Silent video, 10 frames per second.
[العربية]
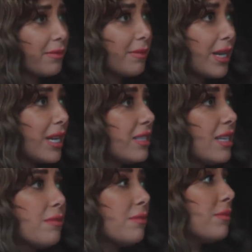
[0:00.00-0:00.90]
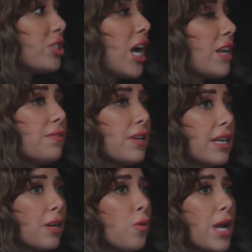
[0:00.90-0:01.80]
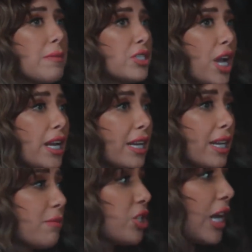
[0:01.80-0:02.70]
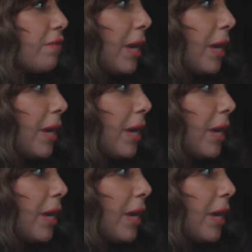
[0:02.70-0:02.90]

بجد انا مش عارفه انا جوايا مشاعر كده مش عارفه